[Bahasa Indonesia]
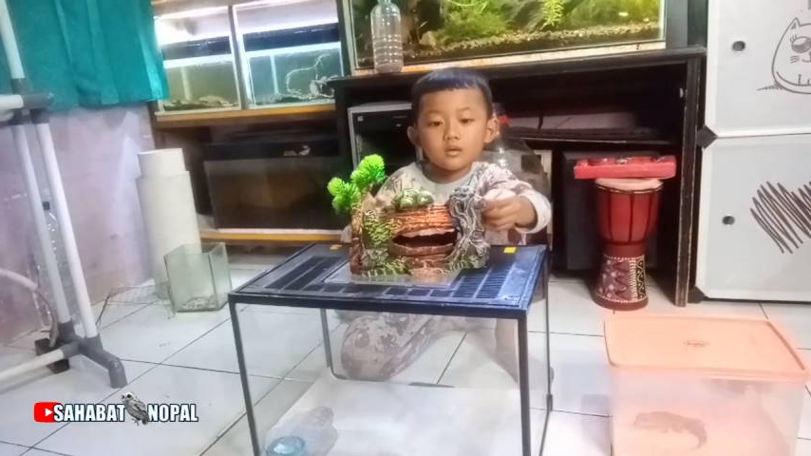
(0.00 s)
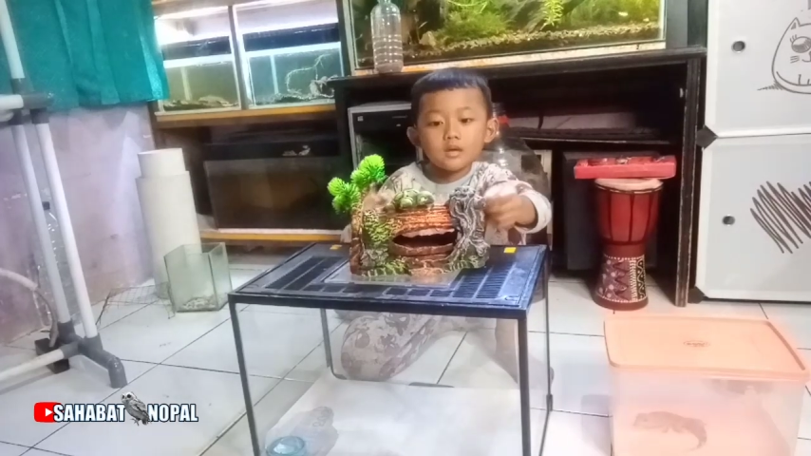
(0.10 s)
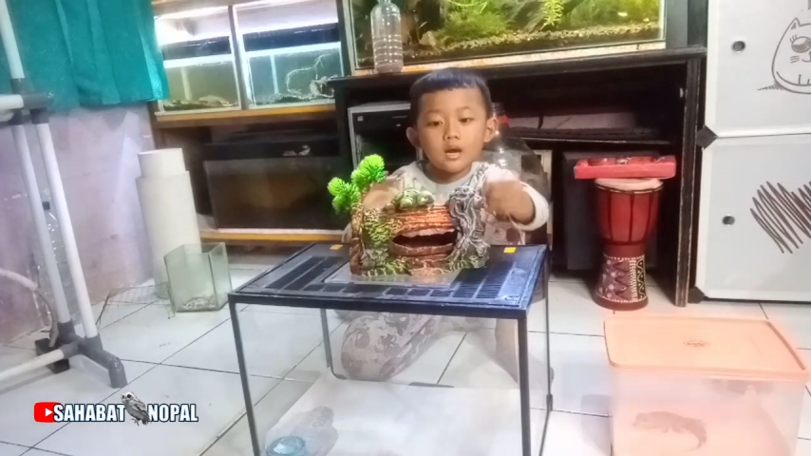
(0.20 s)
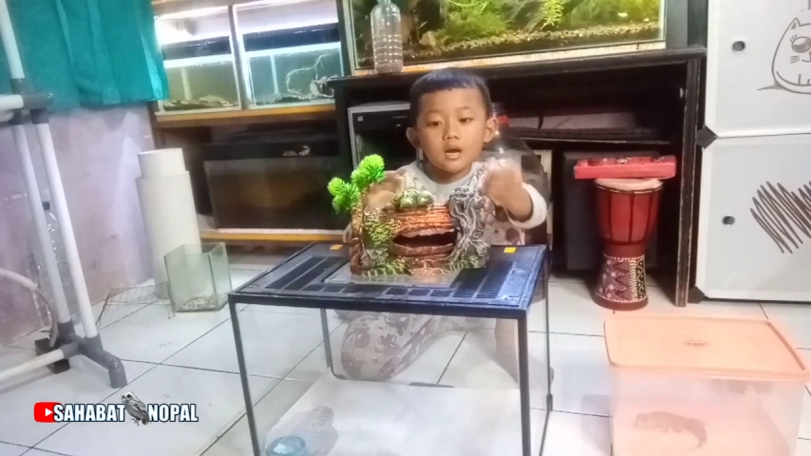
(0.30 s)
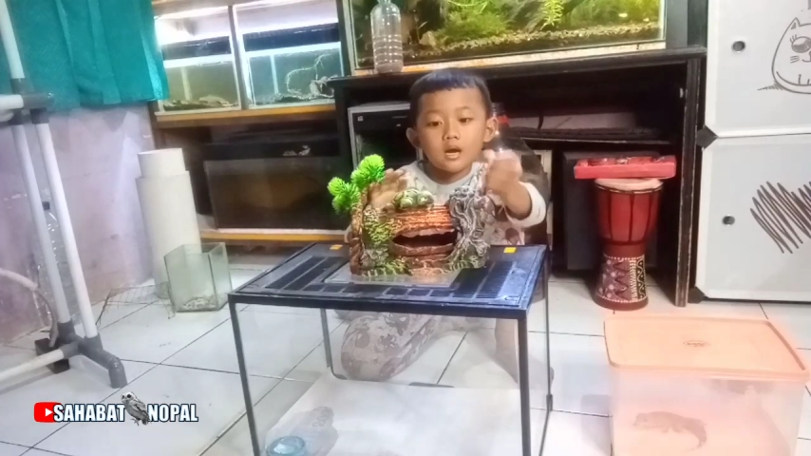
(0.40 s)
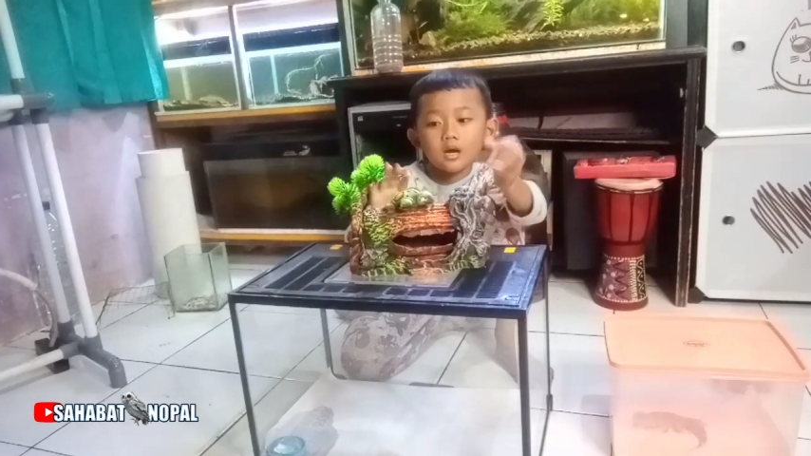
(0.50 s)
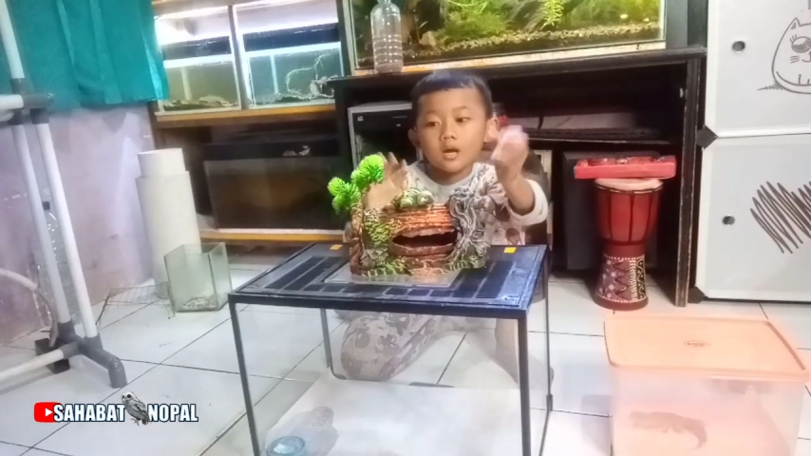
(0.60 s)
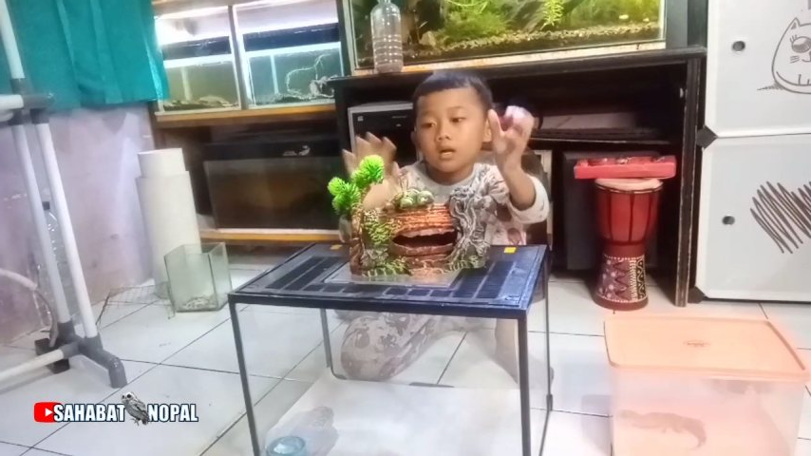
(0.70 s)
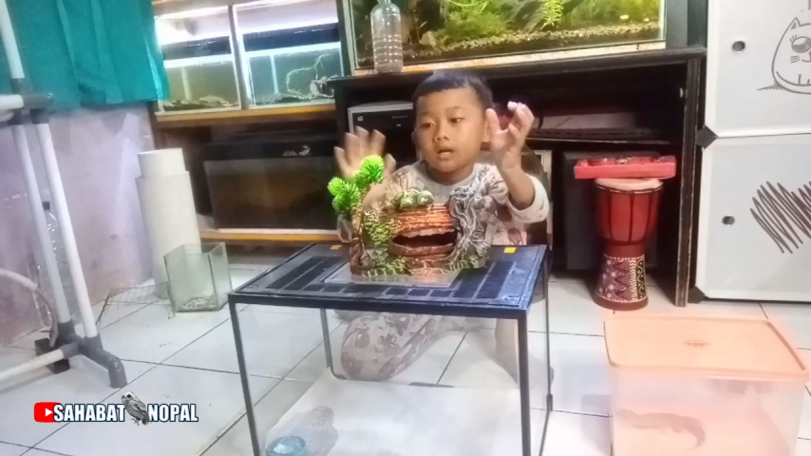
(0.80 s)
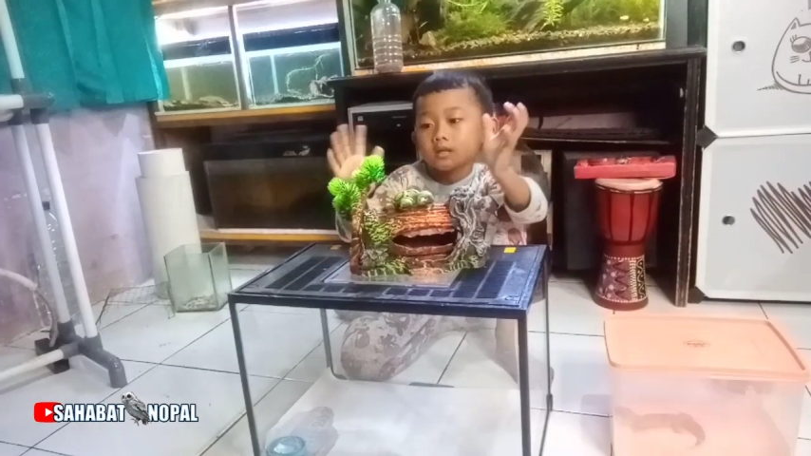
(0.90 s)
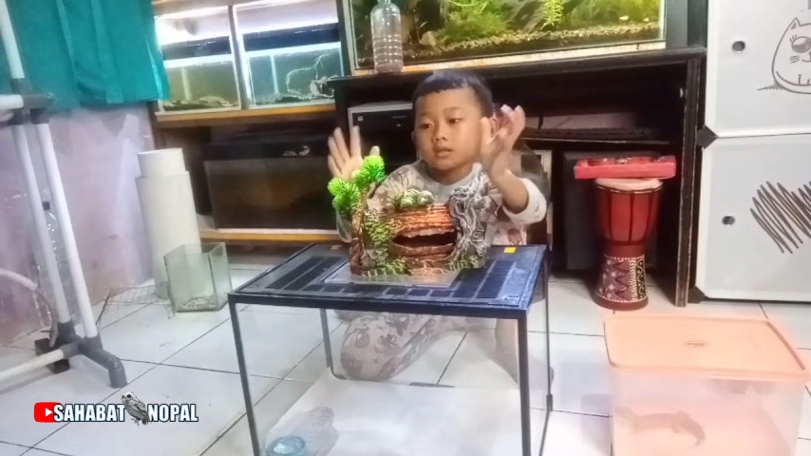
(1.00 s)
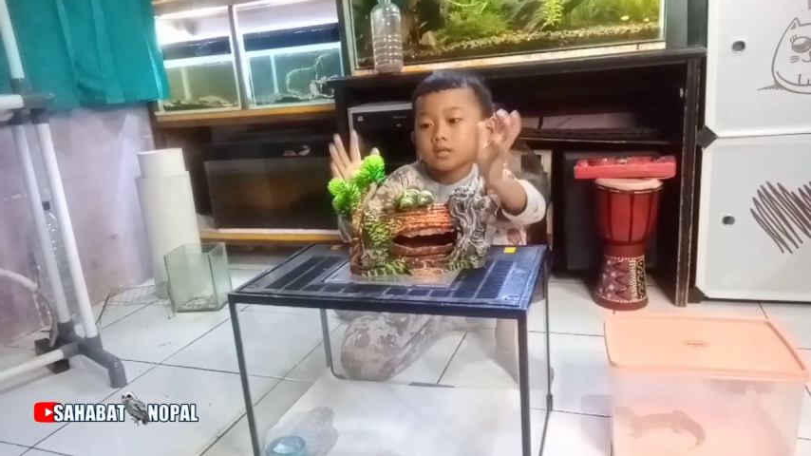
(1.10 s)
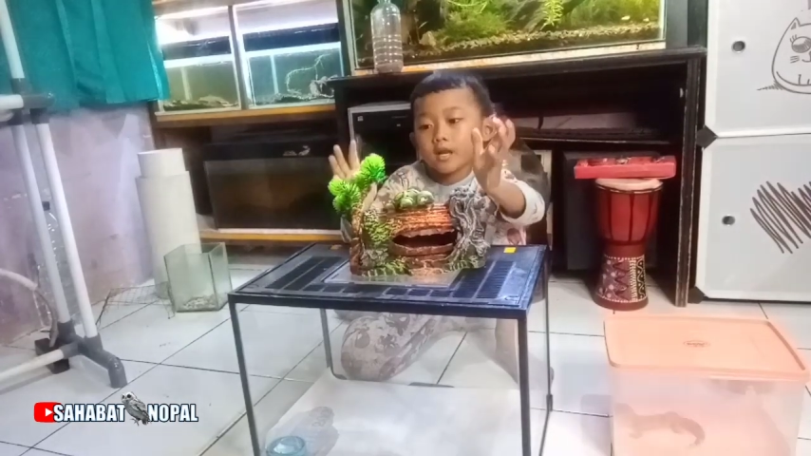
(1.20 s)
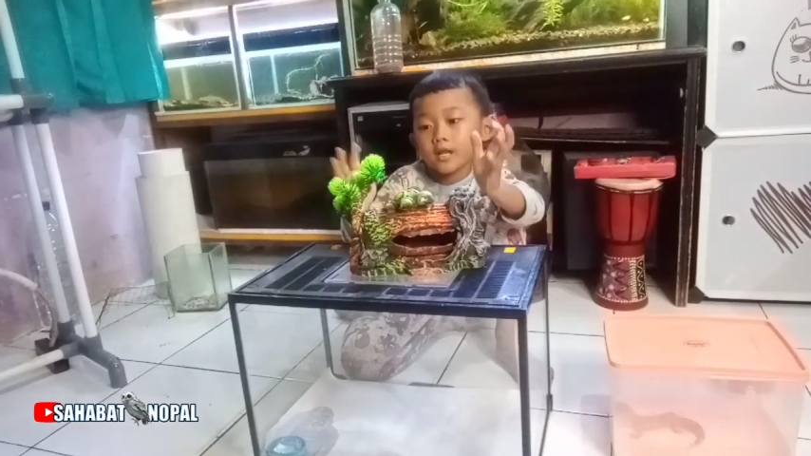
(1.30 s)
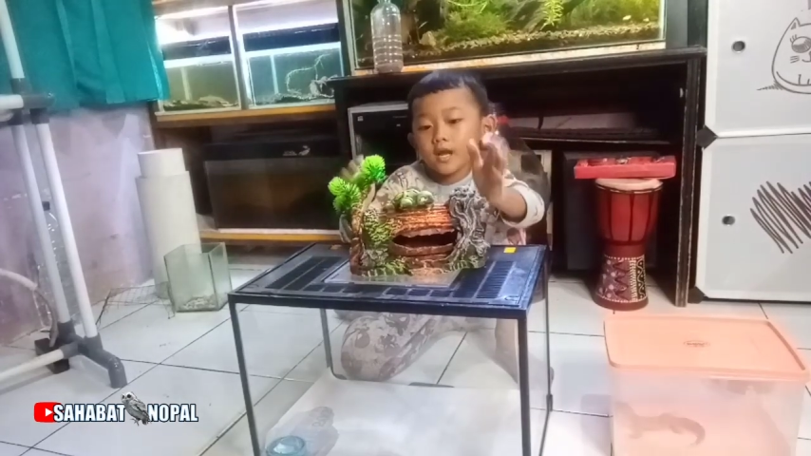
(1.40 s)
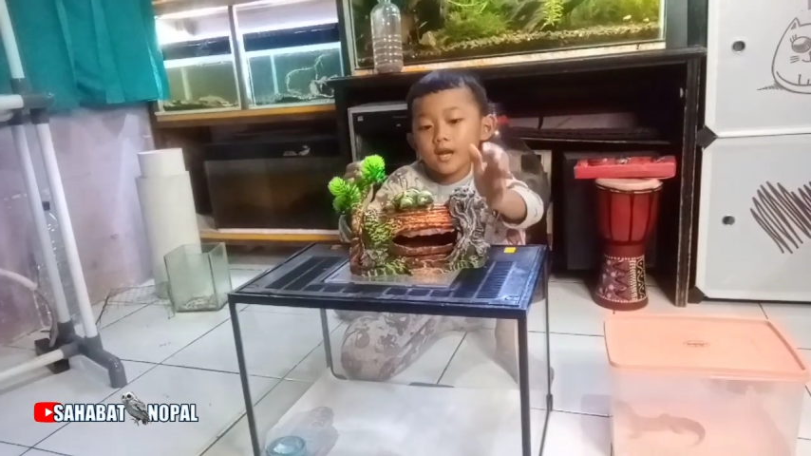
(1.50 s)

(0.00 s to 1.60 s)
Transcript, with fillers: Nah ceria